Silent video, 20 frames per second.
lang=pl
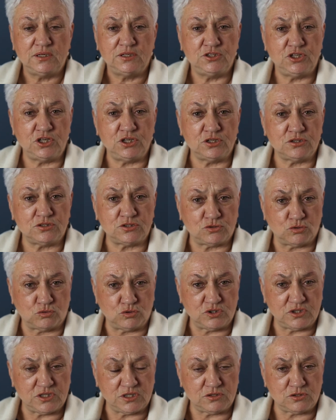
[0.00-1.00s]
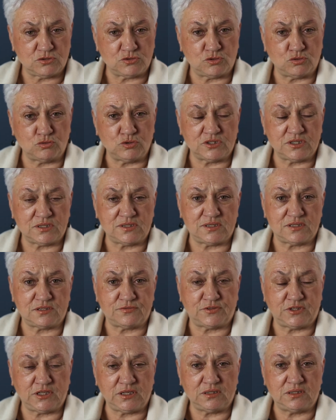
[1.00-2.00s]
nie jest sukces. Sukces jest
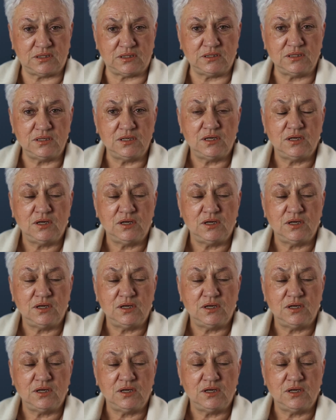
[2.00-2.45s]
wtedy,